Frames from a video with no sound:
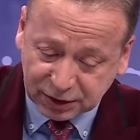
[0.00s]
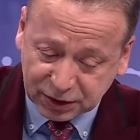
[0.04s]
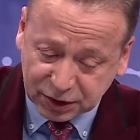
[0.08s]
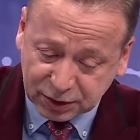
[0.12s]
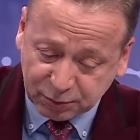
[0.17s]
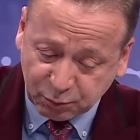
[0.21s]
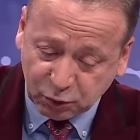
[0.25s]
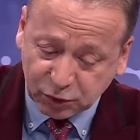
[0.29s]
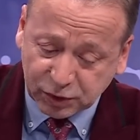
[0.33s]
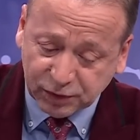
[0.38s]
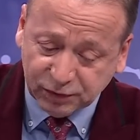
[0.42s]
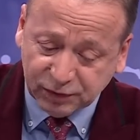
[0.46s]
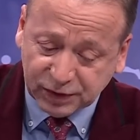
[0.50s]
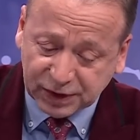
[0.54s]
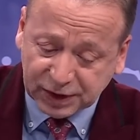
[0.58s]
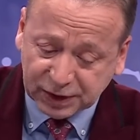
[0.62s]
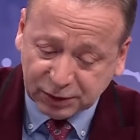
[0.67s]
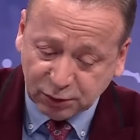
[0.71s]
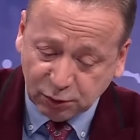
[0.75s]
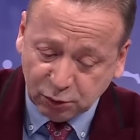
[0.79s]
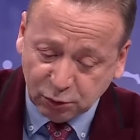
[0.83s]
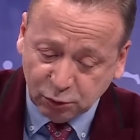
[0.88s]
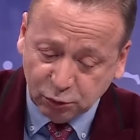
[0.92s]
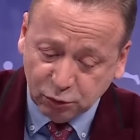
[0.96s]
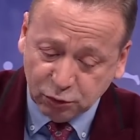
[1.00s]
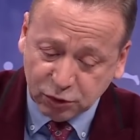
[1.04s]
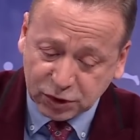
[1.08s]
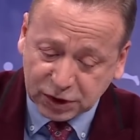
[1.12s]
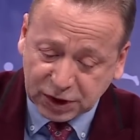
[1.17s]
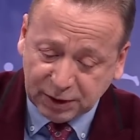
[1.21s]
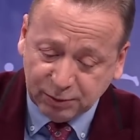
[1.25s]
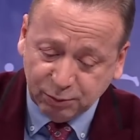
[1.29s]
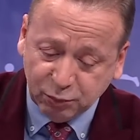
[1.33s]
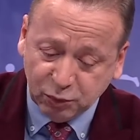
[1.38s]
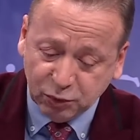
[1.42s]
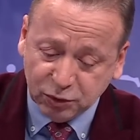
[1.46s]
sportif direktörü Luis
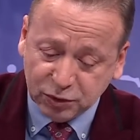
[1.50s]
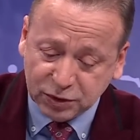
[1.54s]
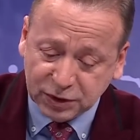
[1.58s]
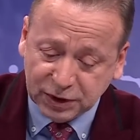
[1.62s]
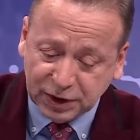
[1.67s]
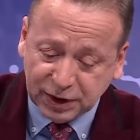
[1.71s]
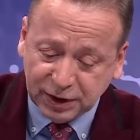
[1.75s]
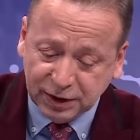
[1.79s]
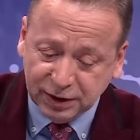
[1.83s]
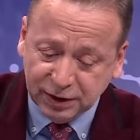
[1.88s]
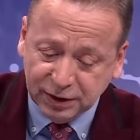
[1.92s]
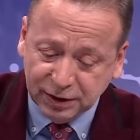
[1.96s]
Campos'la